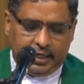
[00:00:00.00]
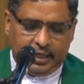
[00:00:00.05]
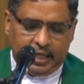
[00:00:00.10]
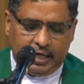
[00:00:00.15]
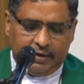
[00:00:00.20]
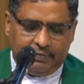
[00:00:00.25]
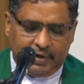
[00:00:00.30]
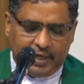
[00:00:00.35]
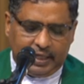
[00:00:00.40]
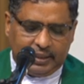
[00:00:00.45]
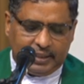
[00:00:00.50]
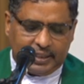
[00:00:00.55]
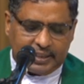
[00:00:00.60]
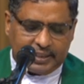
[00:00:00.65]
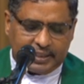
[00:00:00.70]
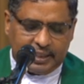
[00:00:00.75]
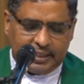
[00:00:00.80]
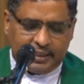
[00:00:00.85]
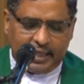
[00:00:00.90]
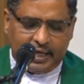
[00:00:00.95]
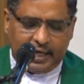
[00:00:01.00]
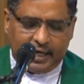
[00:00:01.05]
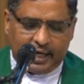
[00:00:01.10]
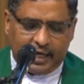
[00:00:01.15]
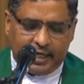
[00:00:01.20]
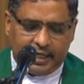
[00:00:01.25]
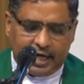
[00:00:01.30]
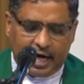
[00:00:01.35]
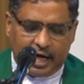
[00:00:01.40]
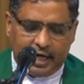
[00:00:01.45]
எனவே இந்த
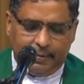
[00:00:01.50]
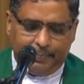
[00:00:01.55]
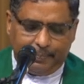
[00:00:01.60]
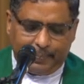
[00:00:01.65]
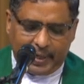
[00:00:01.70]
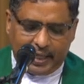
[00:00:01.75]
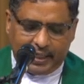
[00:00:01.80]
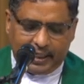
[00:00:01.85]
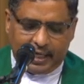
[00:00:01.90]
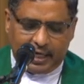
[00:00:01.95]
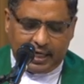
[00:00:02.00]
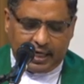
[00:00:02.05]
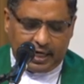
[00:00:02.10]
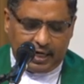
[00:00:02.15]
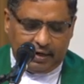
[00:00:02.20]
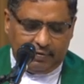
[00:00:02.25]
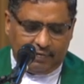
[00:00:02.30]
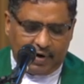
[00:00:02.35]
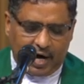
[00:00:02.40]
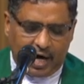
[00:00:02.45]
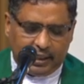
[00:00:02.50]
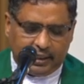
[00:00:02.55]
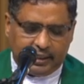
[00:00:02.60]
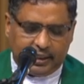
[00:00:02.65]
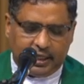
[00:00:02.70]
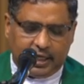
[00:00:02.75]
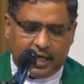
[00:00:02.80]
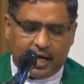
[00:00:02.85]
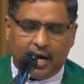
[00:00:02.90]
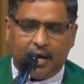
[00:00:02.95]
சிந்தனைகளின் அடிப்படையில் எங்கள்
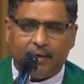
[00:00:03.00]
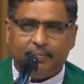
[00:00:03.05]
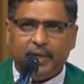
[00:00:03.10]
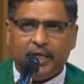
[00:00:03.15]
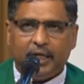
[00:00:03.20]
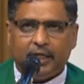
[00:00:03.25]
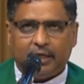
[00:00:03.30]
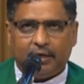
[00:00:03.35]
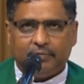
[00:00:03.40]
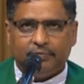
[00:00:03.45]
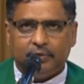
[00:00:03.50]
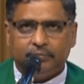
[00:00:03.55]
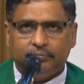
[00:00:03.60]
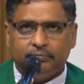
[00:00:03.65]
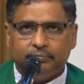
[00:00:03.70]
வாழ்க்கையை அமைக்கவும்